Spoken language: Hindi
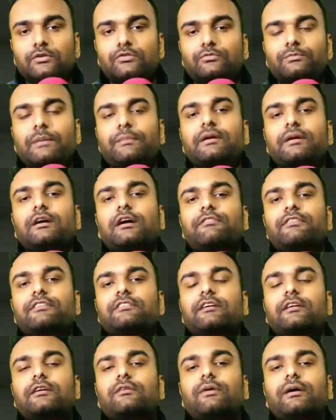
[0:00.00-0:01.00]
था उसमें भी काफ़ी
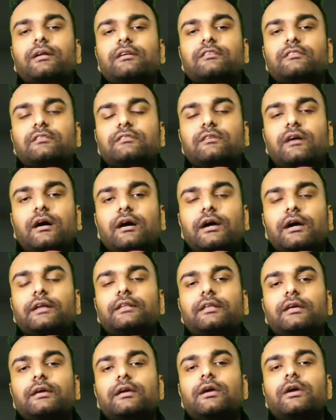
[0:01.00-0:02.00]
सारे वायरसेस आ गए
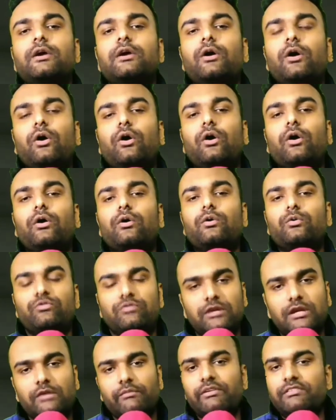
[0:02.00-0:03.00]
थे और
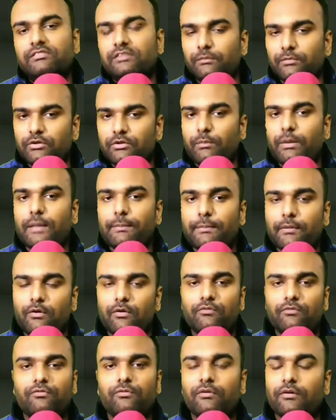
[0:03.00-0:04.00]
उसी की वजह से मुझे बाद में
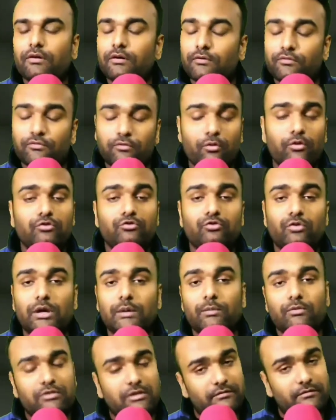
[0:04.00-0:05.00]
वो फ़ोन जो
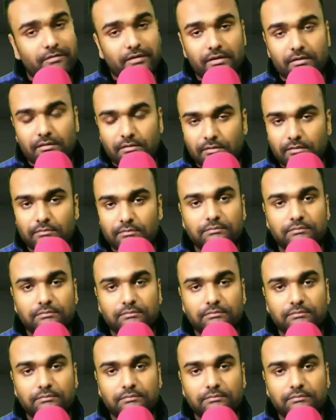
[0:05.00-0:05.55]
है मुझे फिर